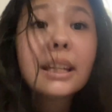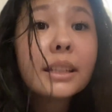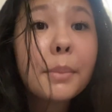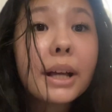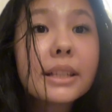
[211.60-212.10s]

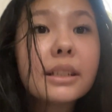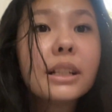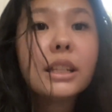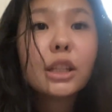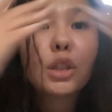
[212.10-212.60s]

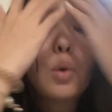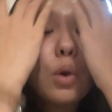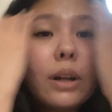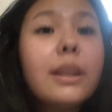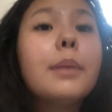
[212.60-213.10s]
намазала
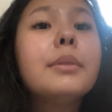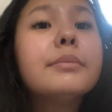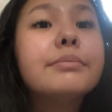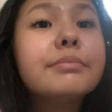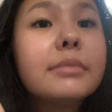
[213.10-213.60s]
лицо
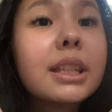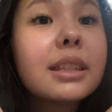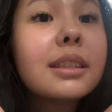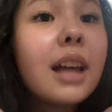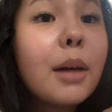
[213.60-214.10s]
кремом,
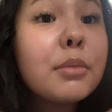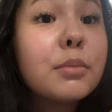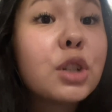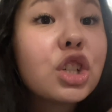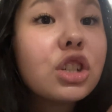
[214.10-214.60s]

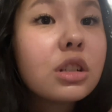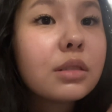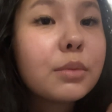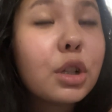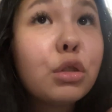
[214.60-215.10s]
самым
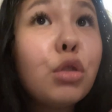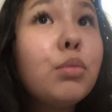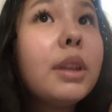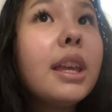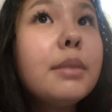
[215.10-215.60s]
жирным, который
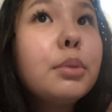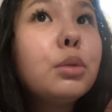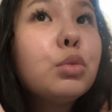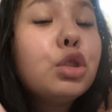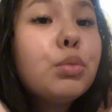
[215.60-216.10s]
у меня есть,
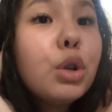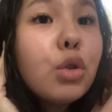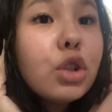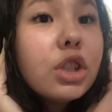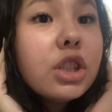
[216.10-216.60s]
потому что у меня
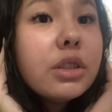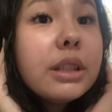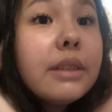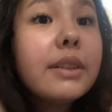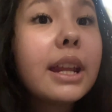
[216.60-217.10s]
кожа начала
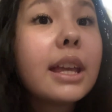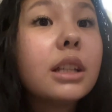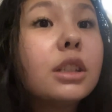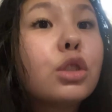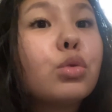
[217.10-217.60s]

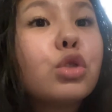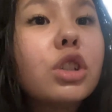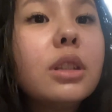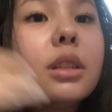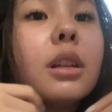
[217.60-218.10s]
невероятно
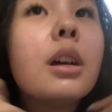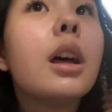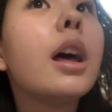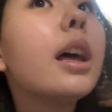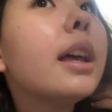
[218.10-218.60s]
сушиться,
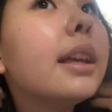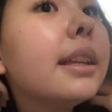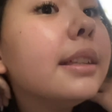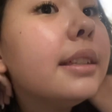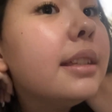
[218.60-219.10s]

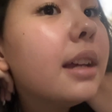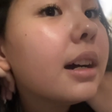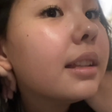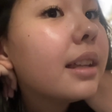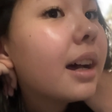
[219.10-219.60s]
и
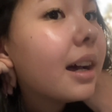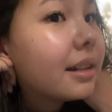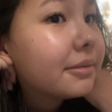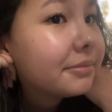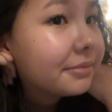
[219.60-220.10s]

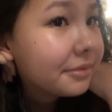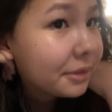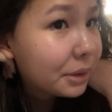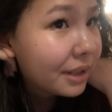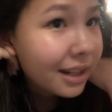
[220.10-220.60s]
она
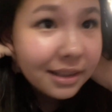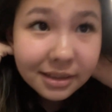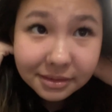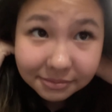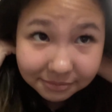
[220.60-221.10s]
вот
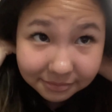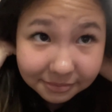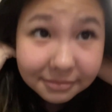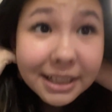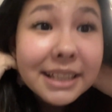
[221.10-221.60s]
так
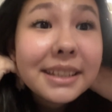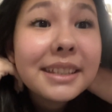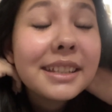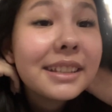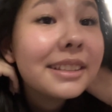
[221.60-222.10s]

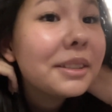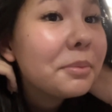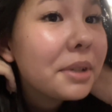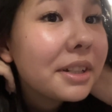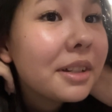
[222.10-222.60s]
блестит
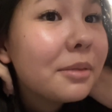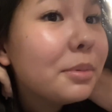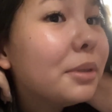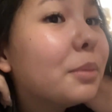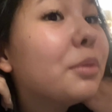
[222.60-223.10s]
теперь, как
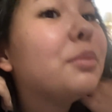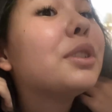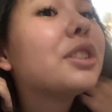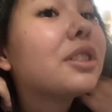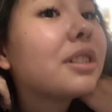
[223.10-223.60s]
будто бы у
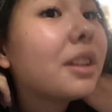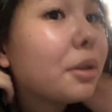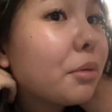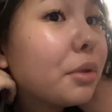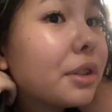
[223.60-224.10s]
меня
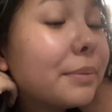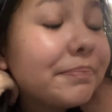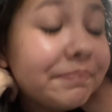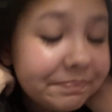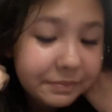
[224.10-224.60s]
жирная кожа.
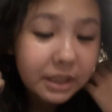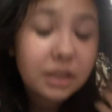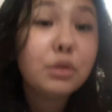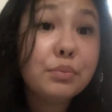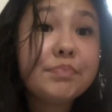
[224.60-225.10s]

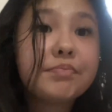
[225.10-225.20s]
Ну,